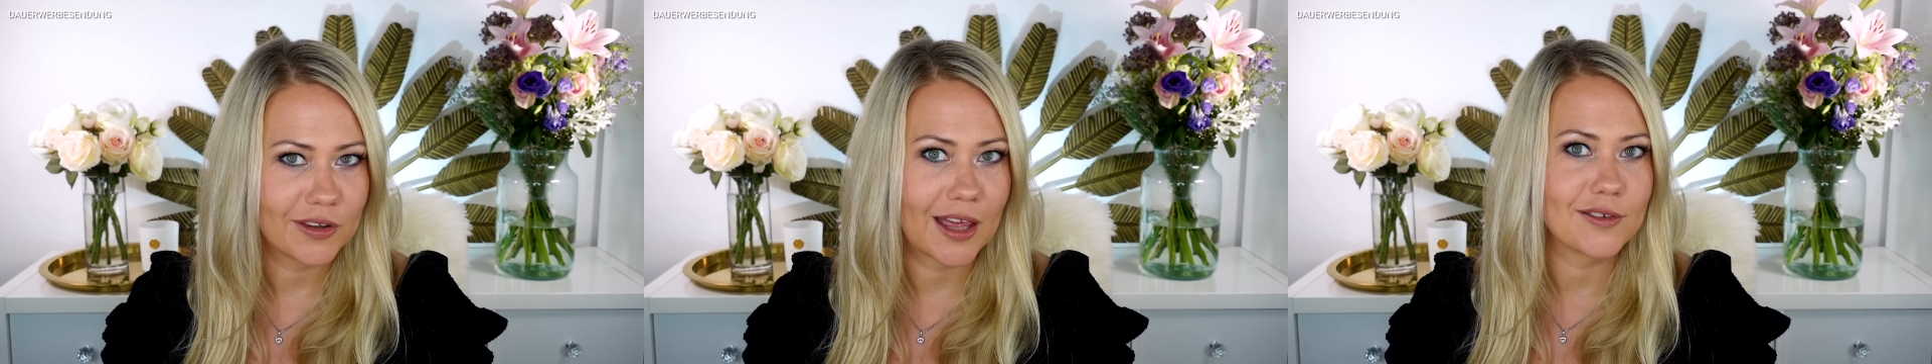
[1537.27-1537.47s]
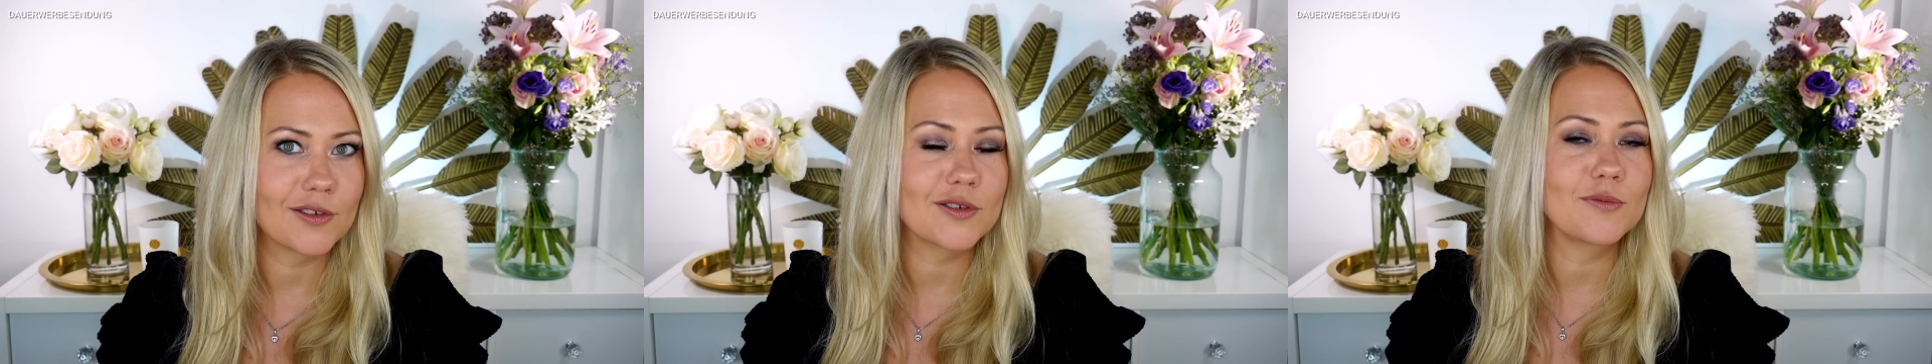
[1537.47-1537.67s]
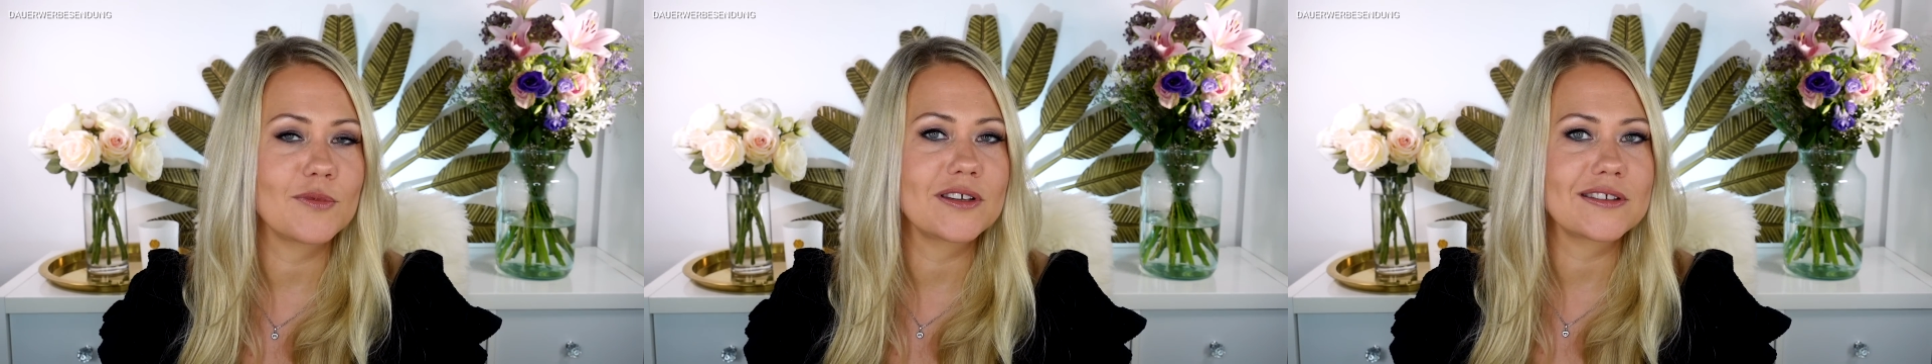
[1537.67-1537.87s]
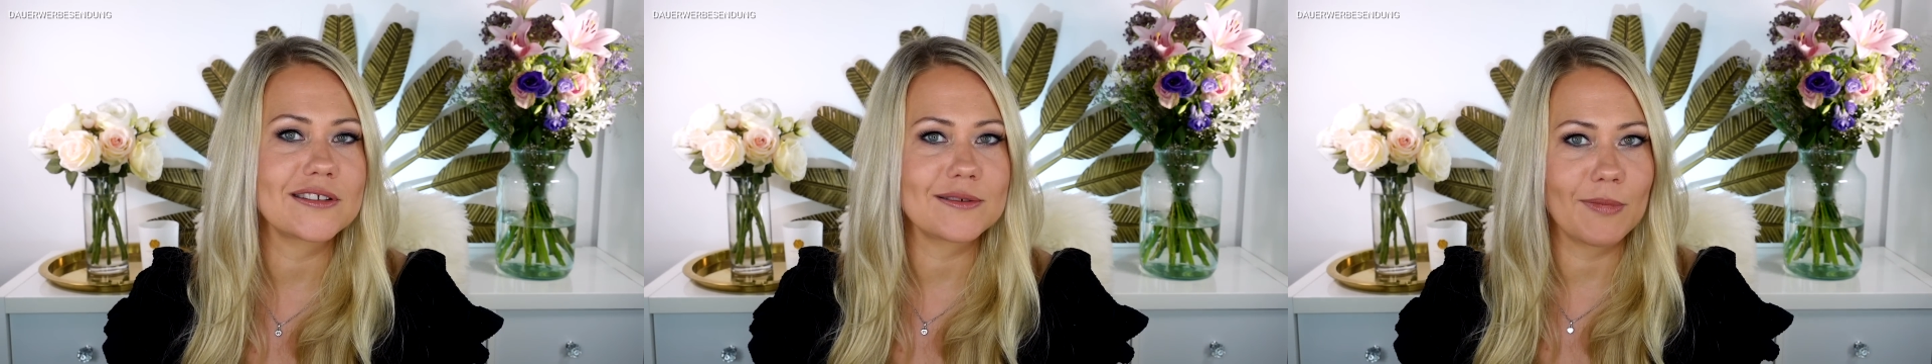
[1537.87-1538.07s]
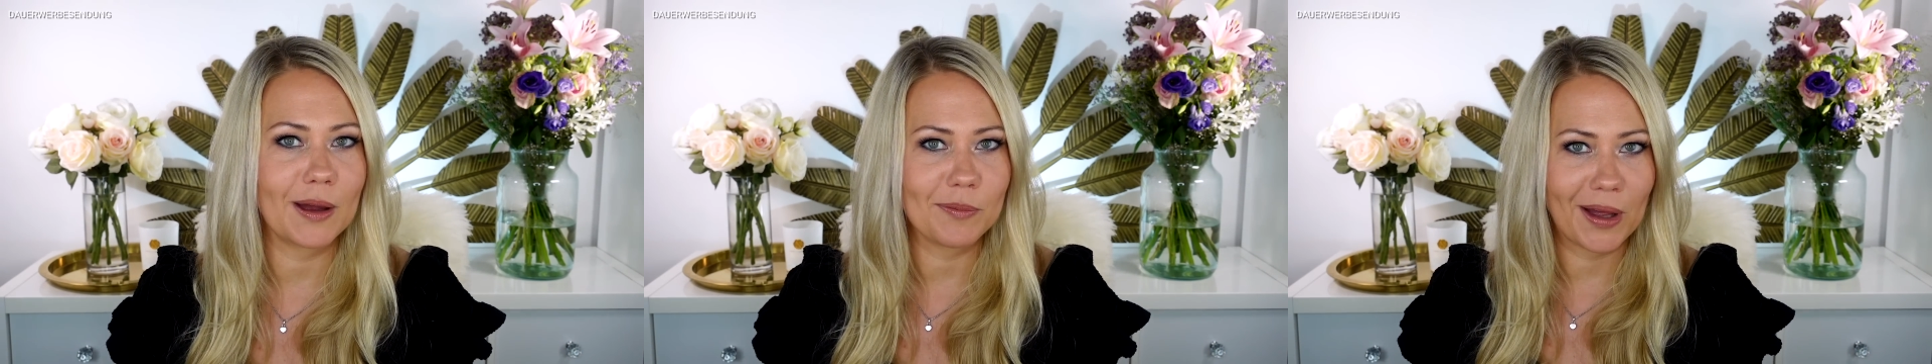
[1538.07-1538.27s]
Also
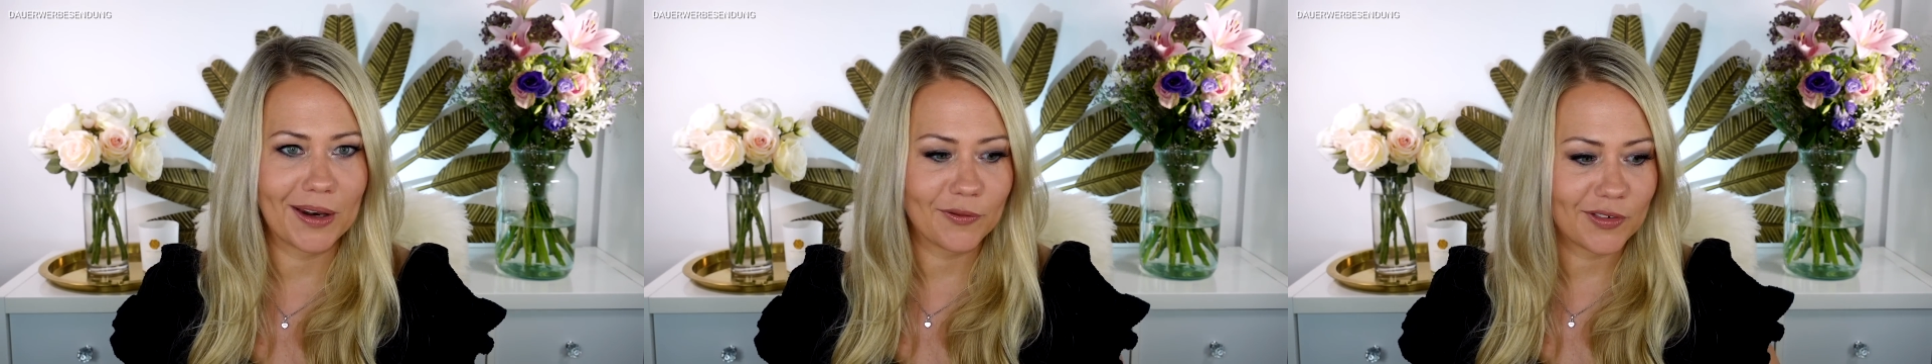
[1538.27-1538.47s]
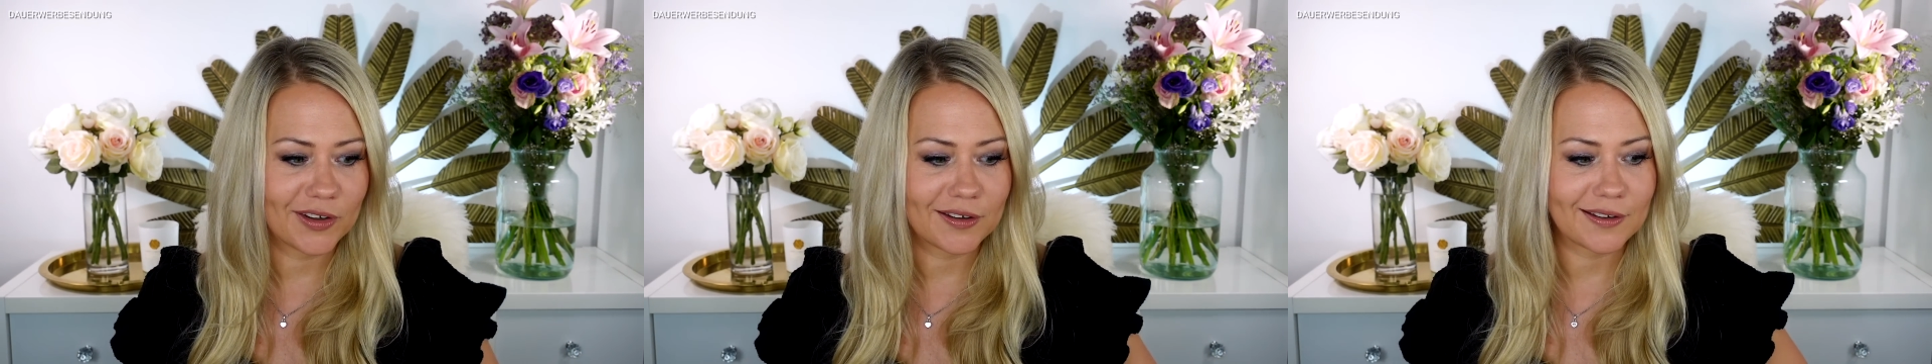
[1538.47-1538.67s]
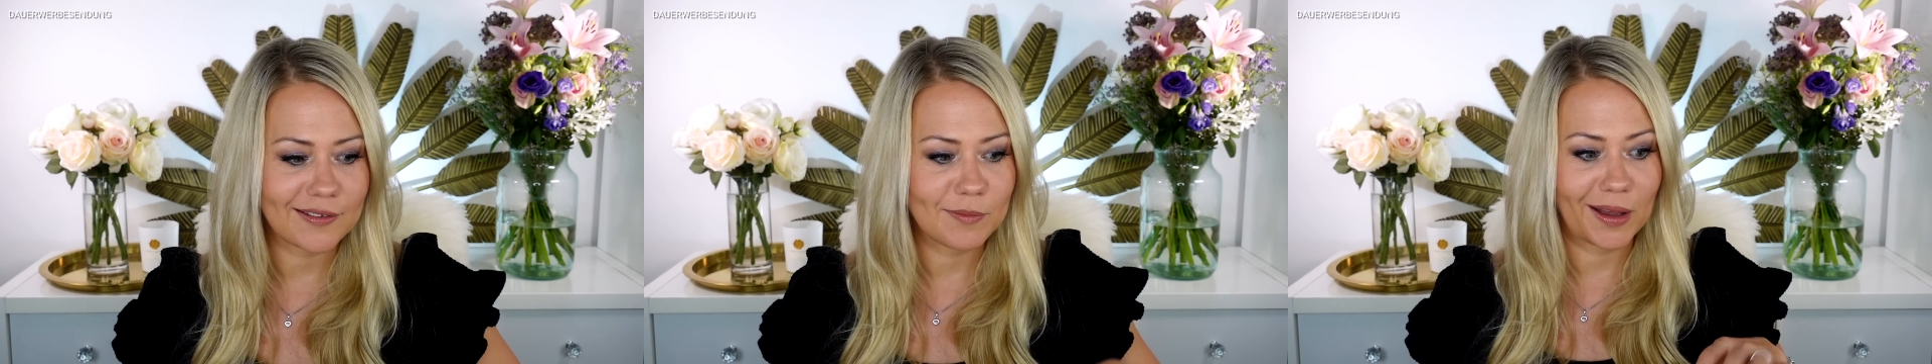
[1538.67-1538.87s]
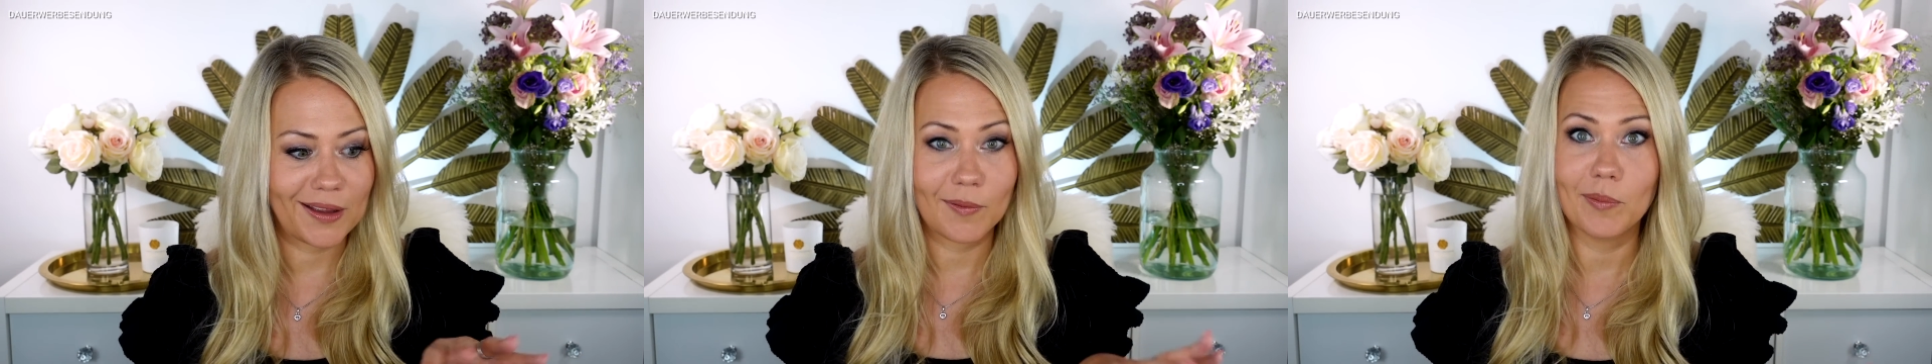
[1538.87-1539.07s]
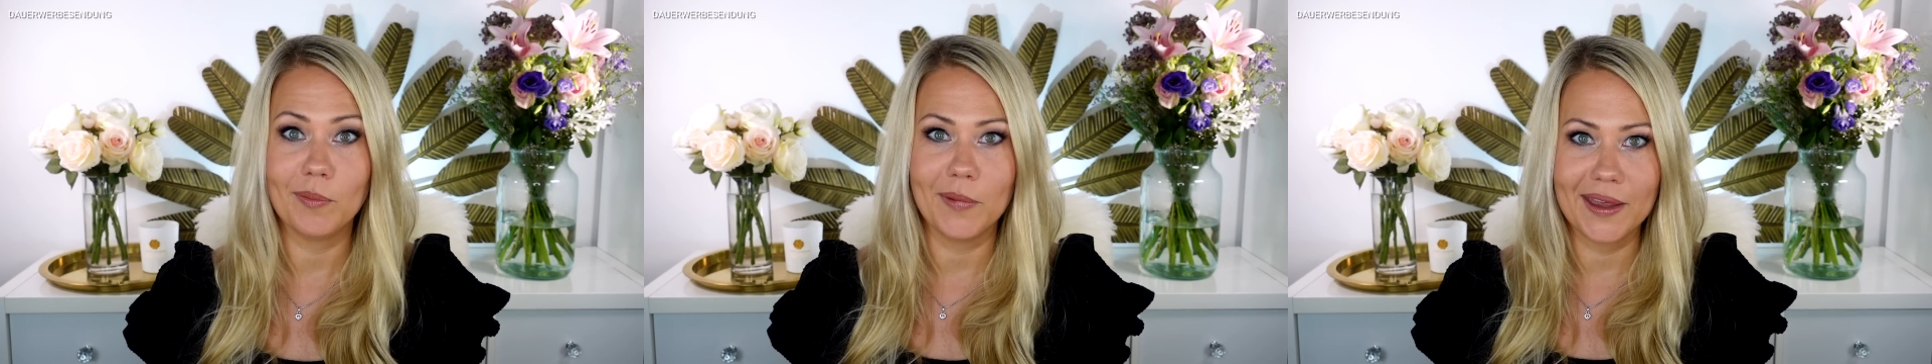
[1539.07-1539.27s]
zumindest mein Mann findet das
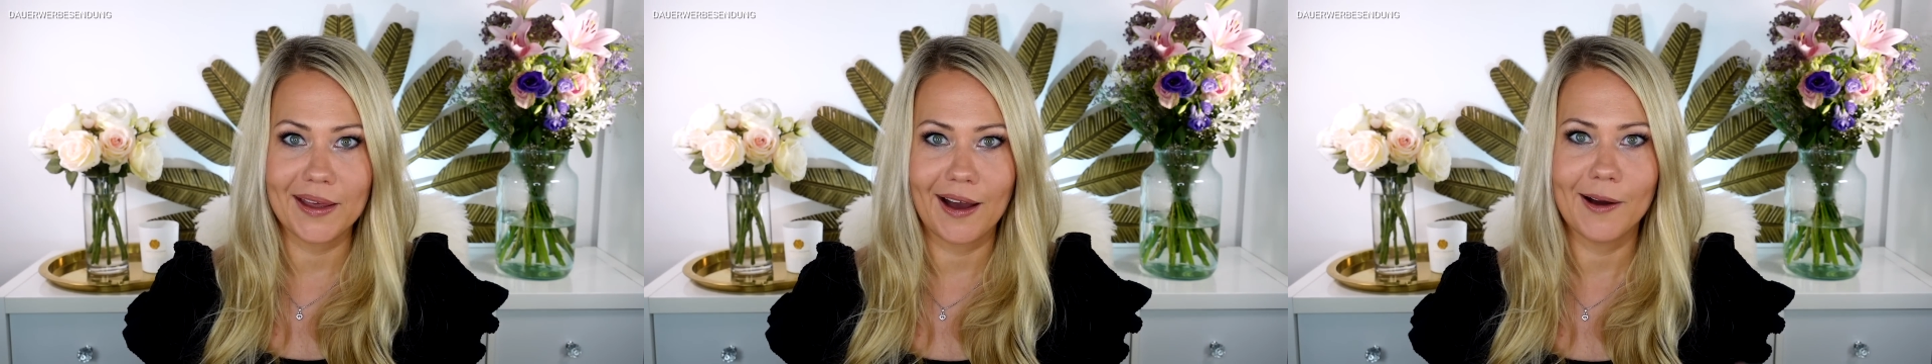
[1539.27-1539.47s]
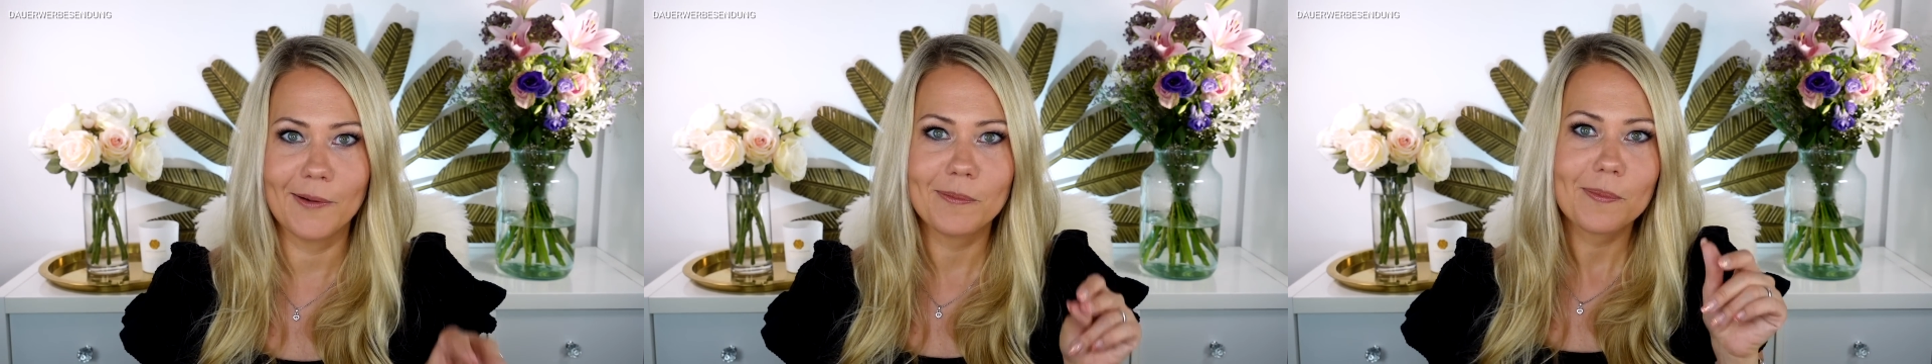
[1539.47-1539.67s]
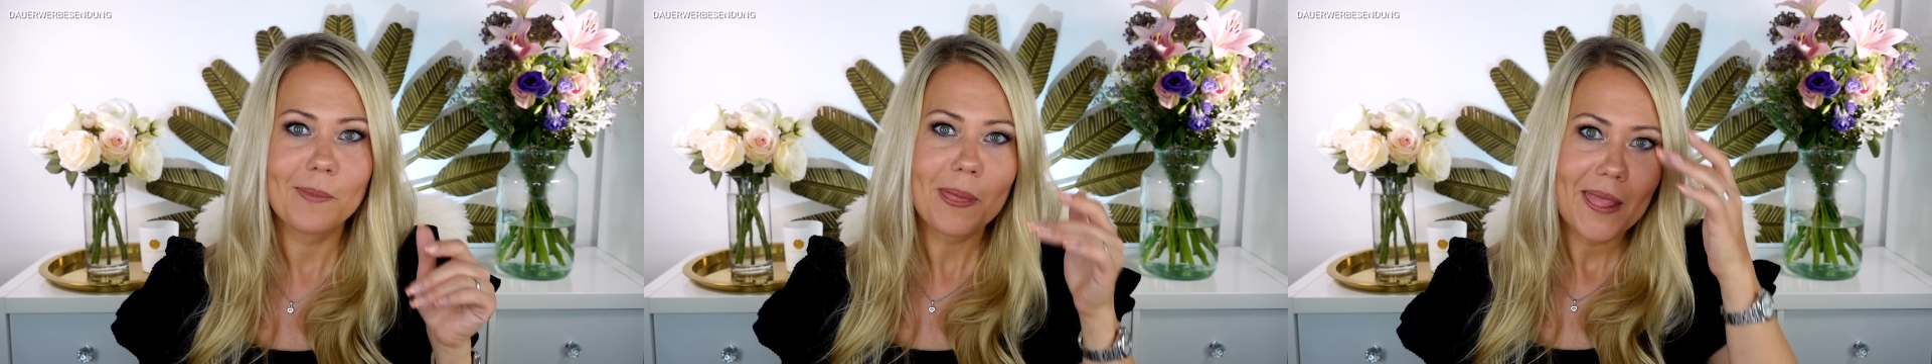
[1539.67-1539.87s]
immer mega.